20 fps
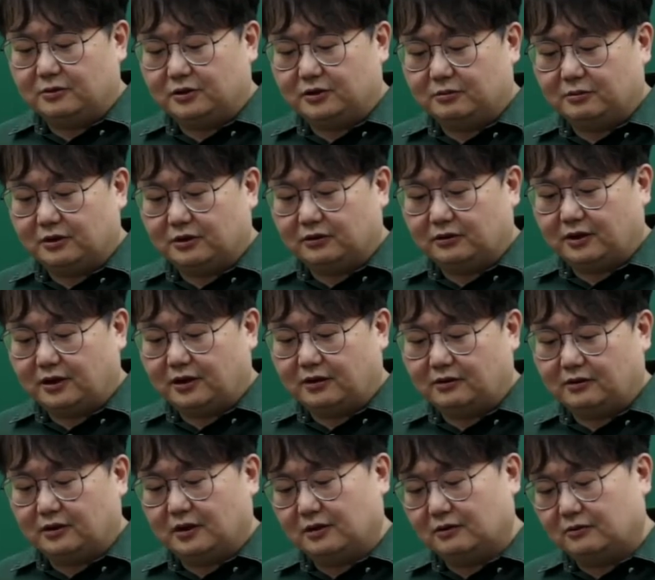보시면 될
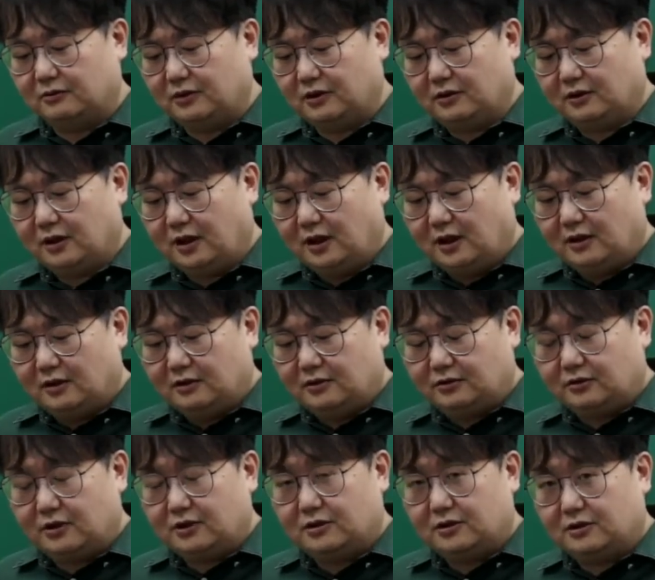것 같고요.
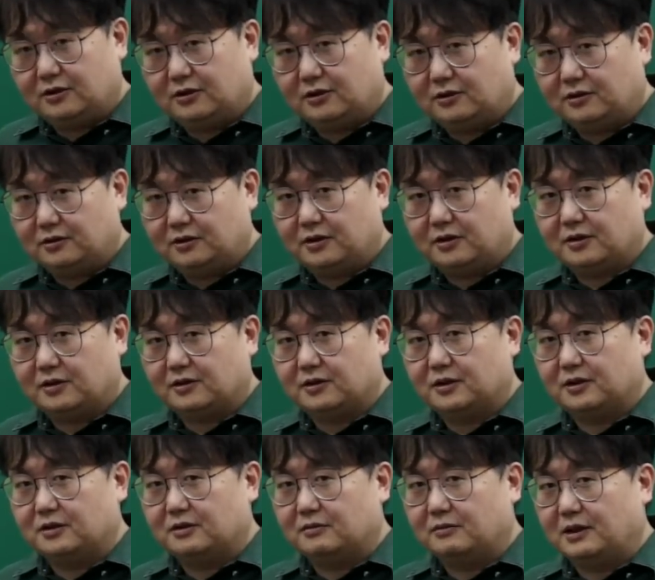그중에서이
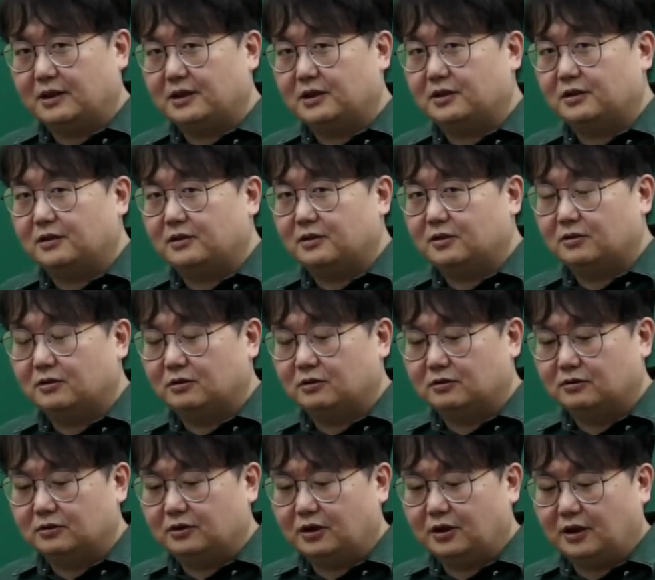컨센서스에서 만장일치로
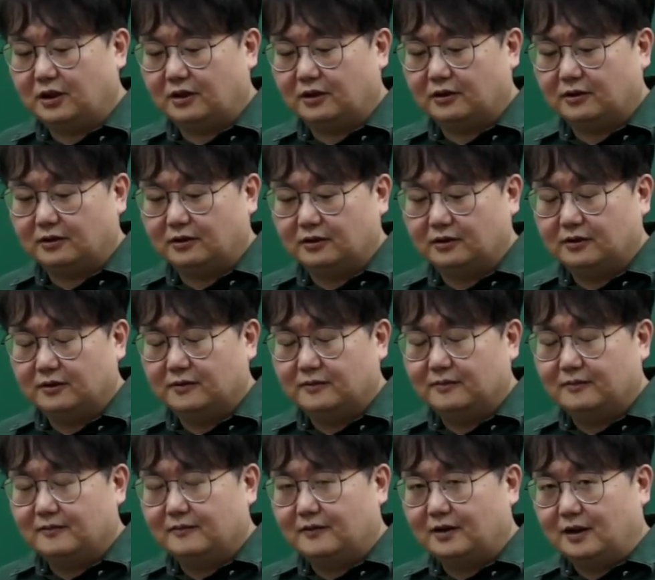우리나라를
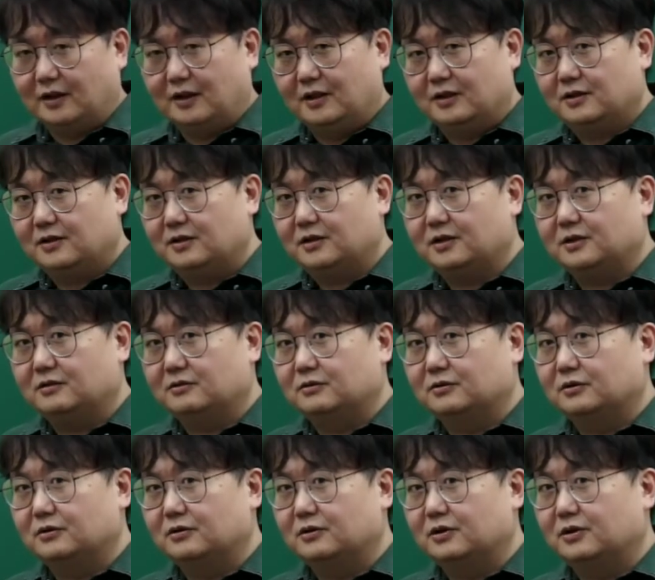예,
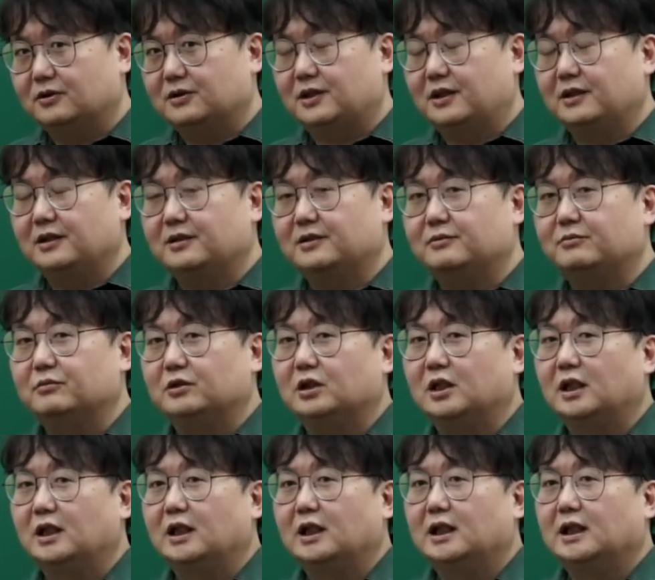선진국으로
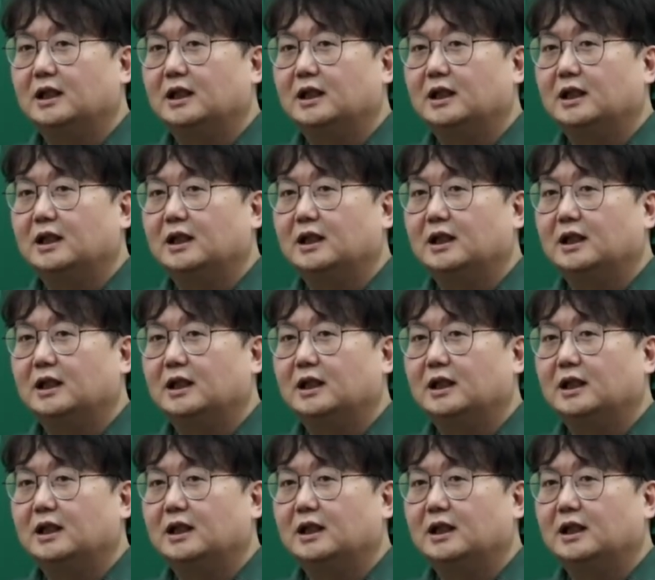격상했습니다.